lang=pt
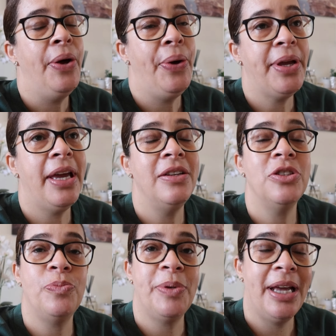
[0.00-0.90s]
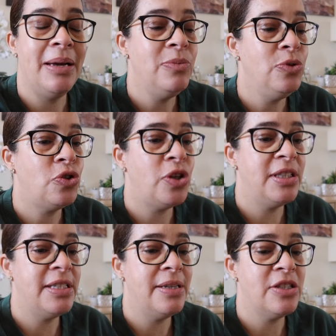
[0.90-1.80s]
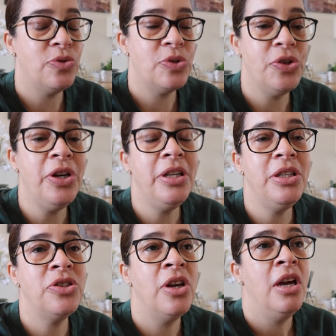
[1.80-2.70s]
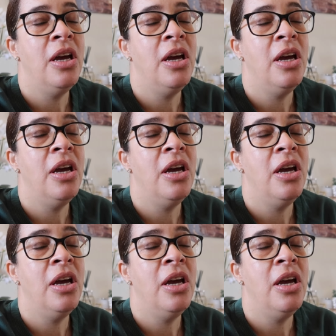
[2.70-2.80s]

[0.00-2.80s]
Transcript: Ok, esperamos então essas duas horas.